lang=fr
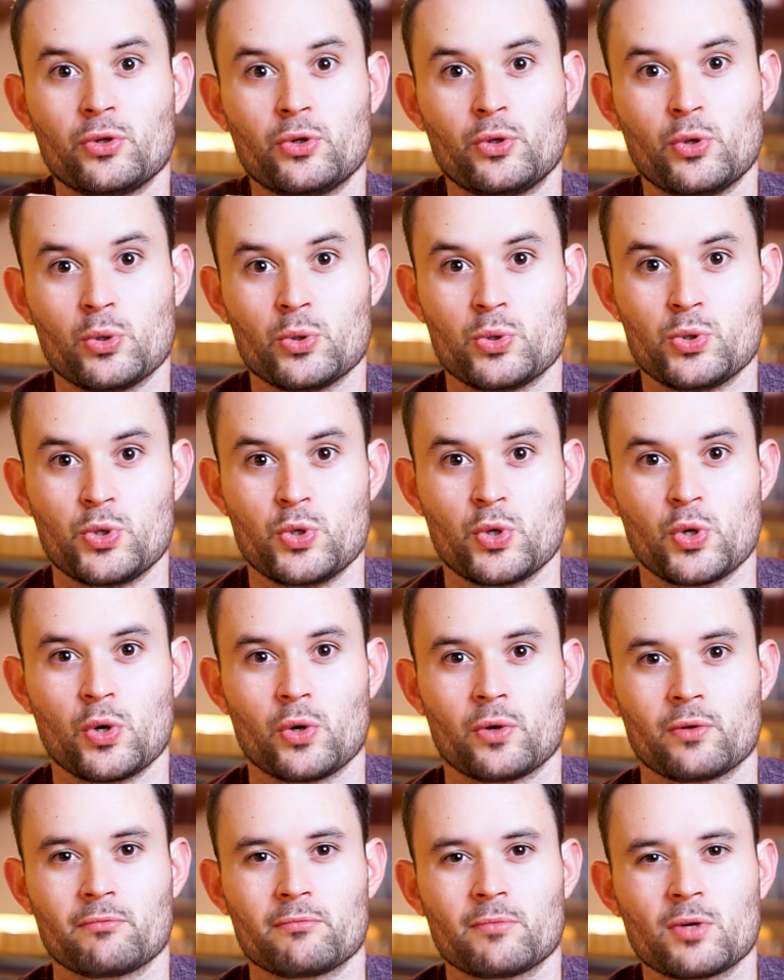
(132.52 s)
de Dieu,
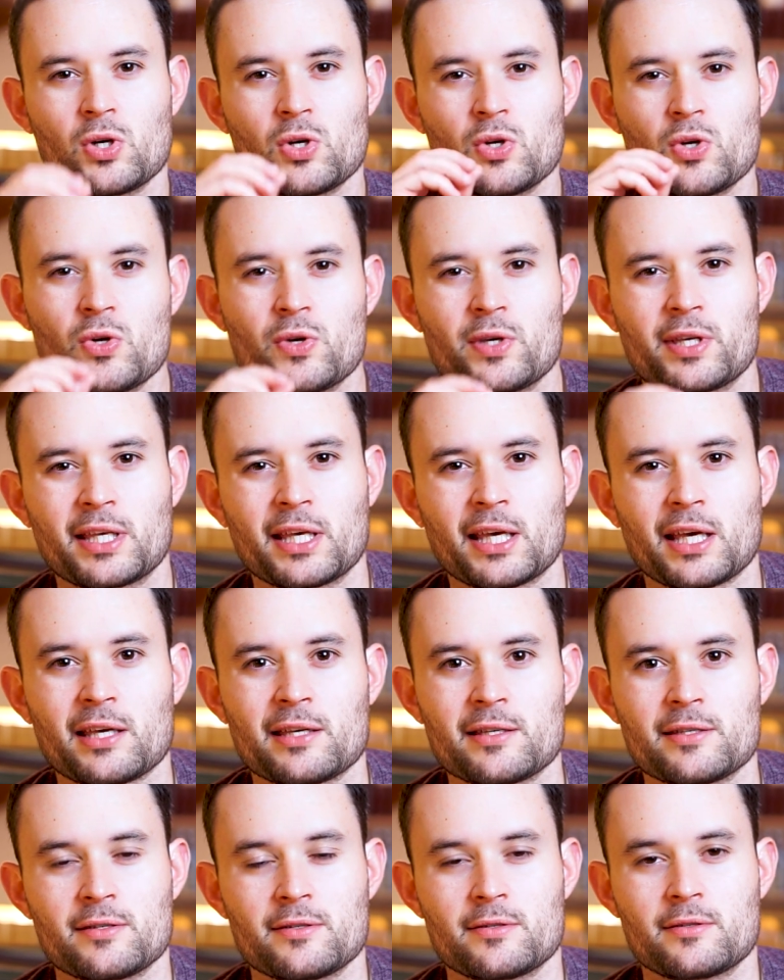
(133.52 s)
le
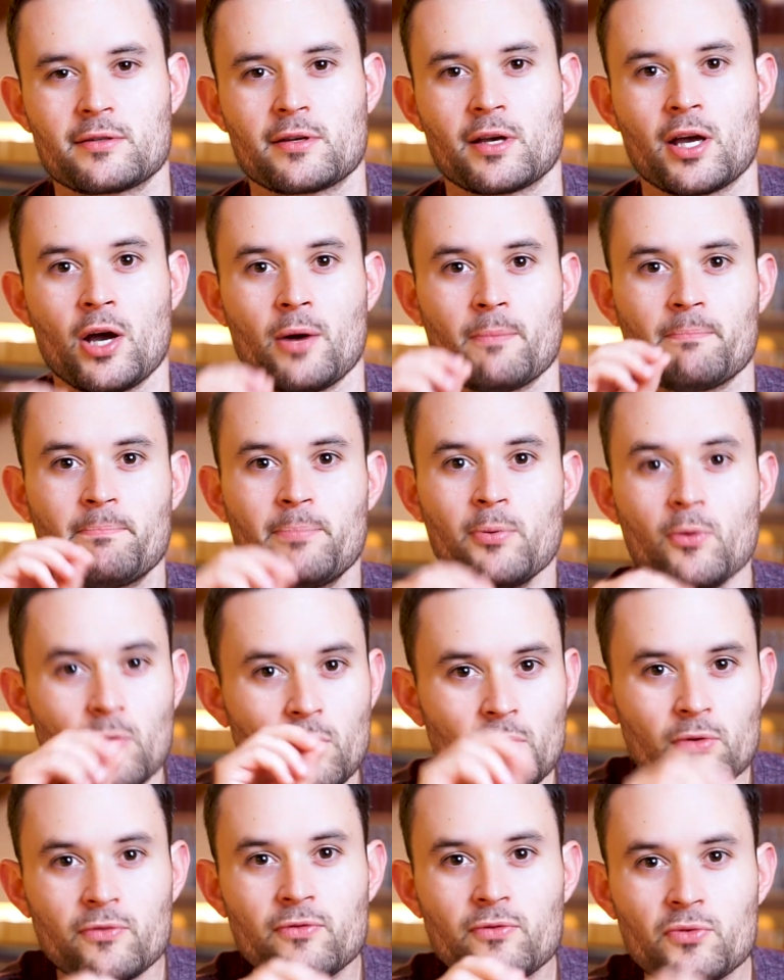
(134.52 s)
Christ,
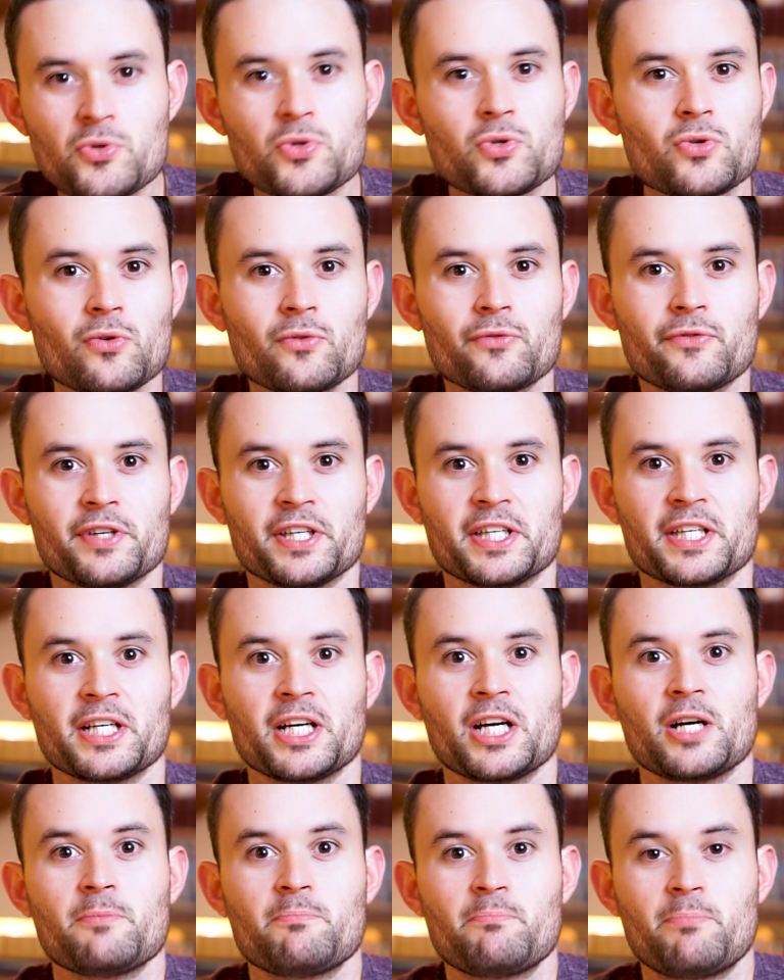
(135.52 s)
pour vous sauver,
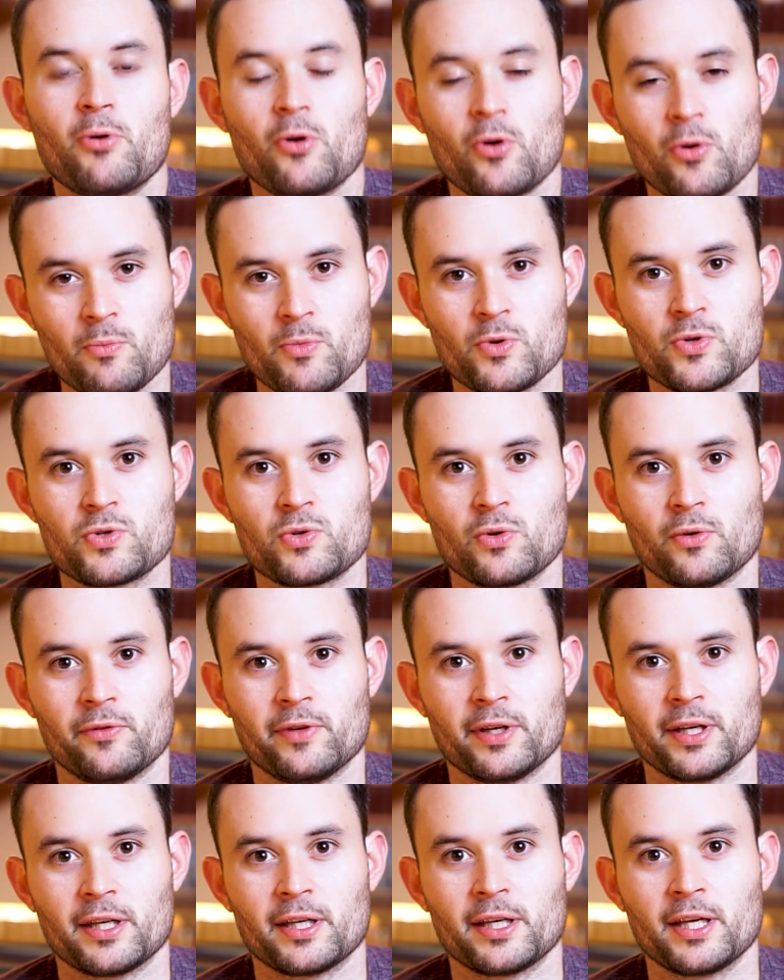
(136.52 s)
pour me
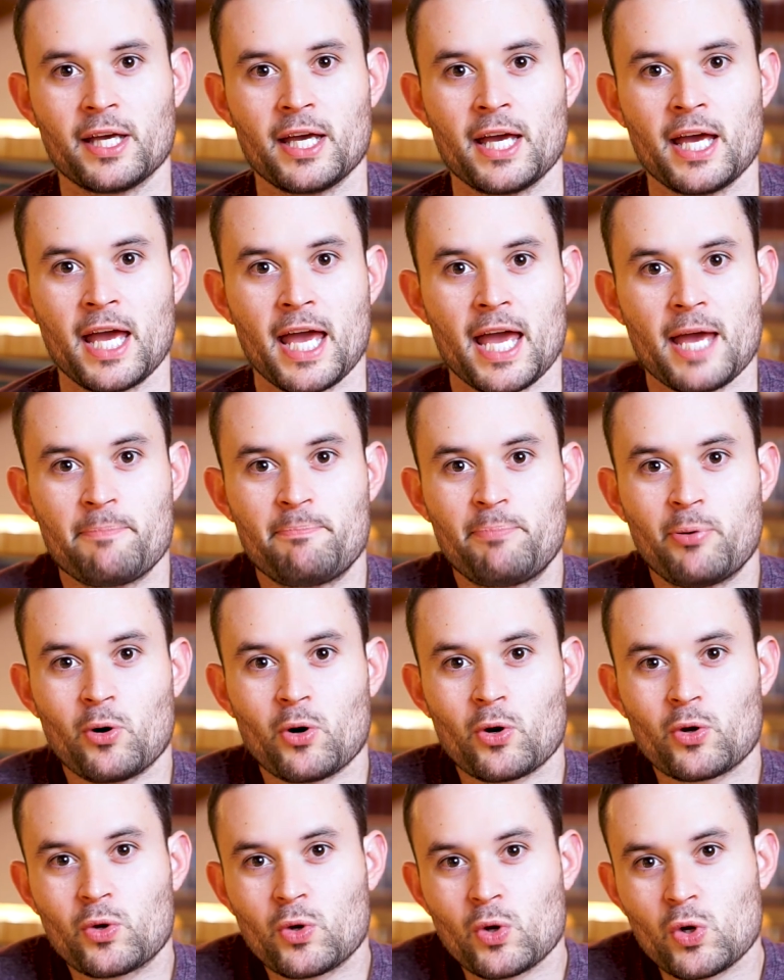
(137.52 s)
sauver, et
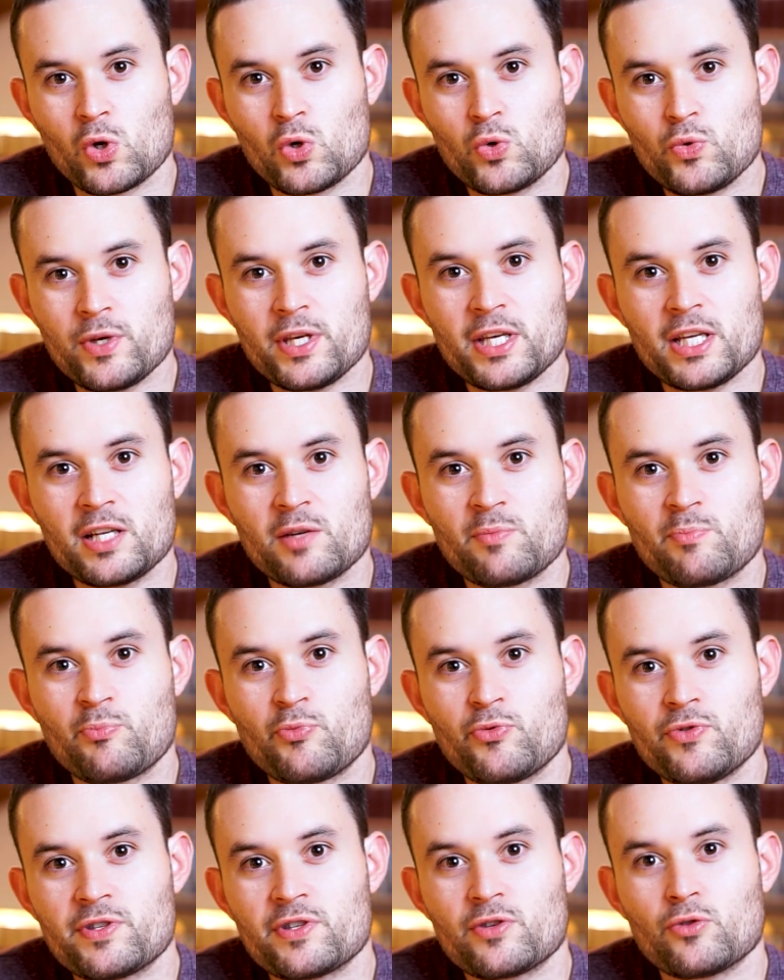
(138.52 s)
pour que lui, il
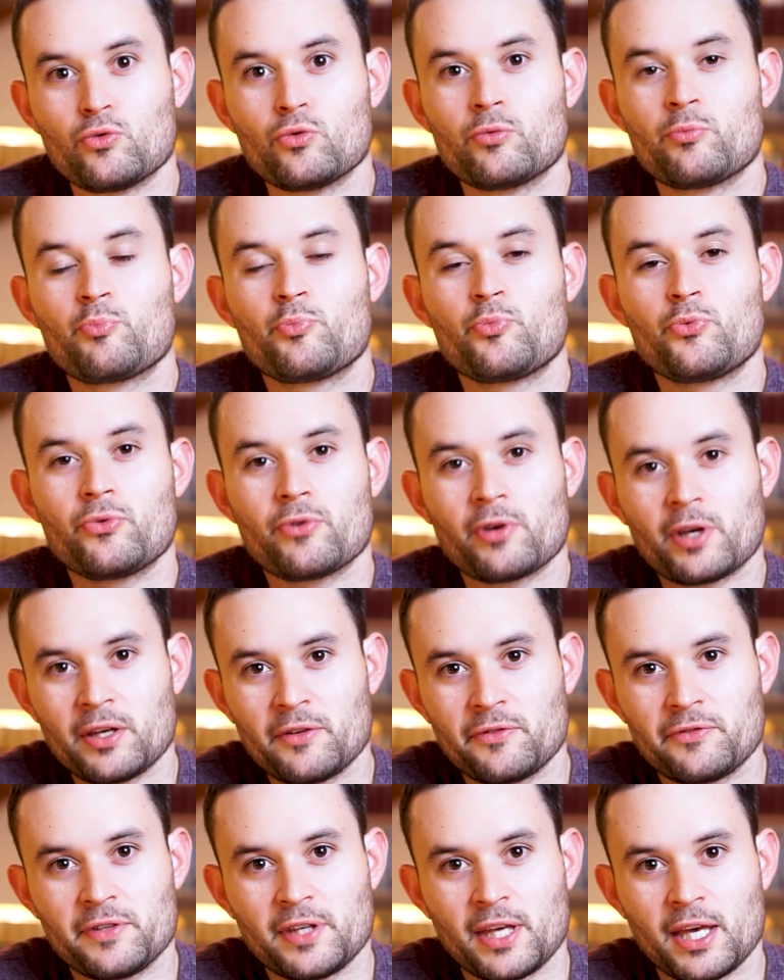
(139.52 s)
puisse nous
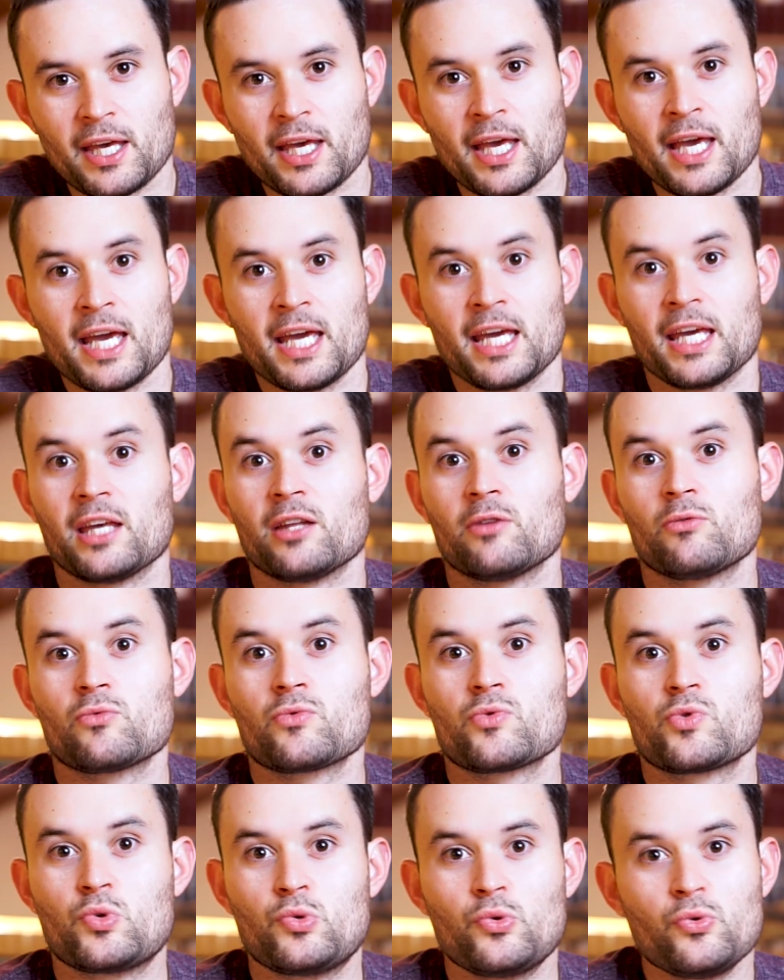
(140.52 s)
purifier et
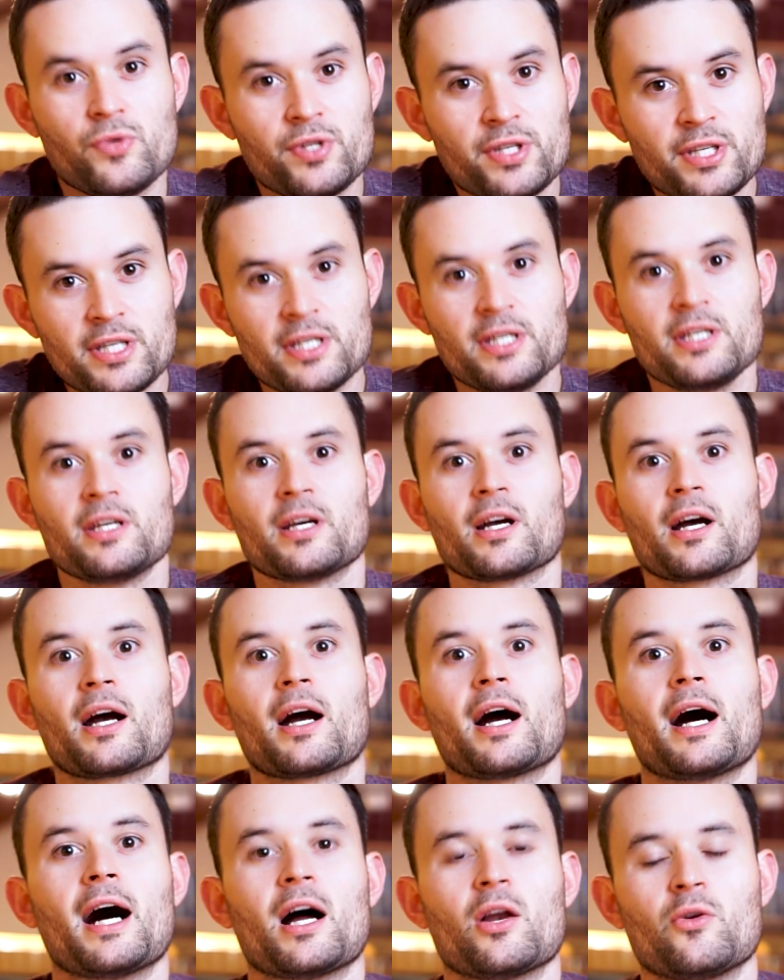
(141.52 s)
nous unir
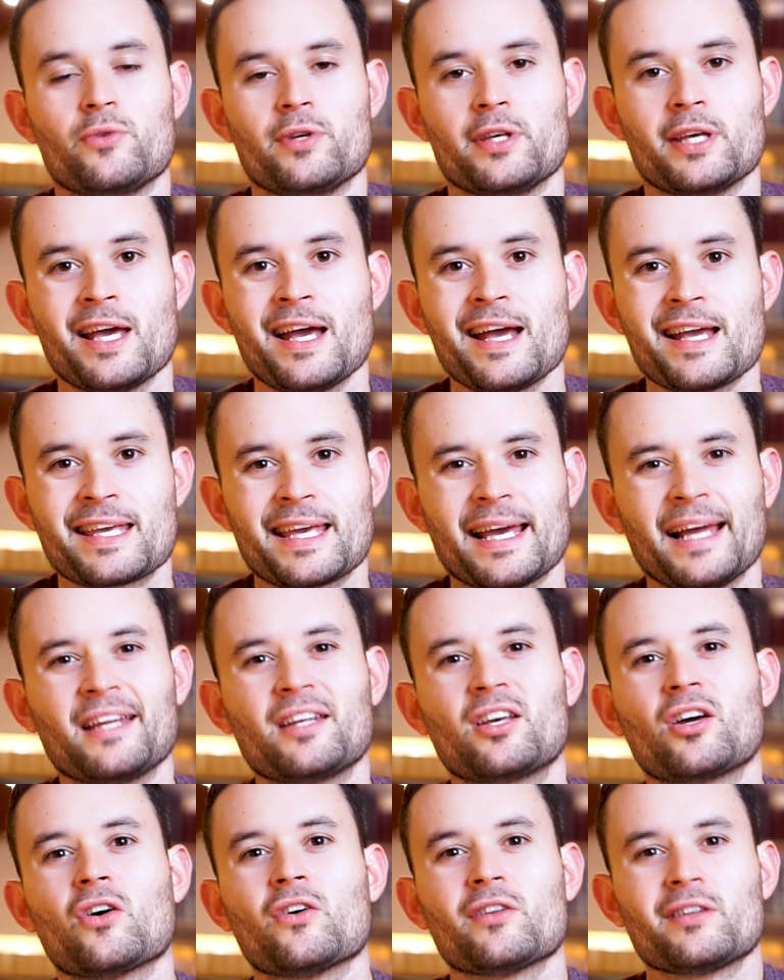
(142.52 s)
à lui. Quel
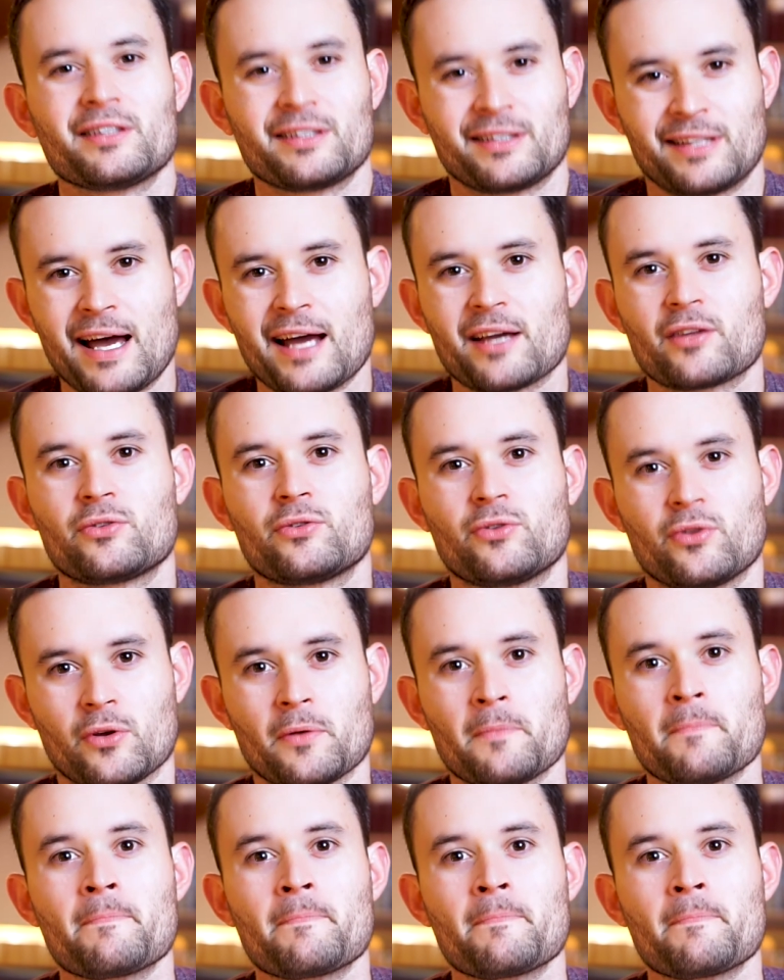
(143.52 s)
grand acte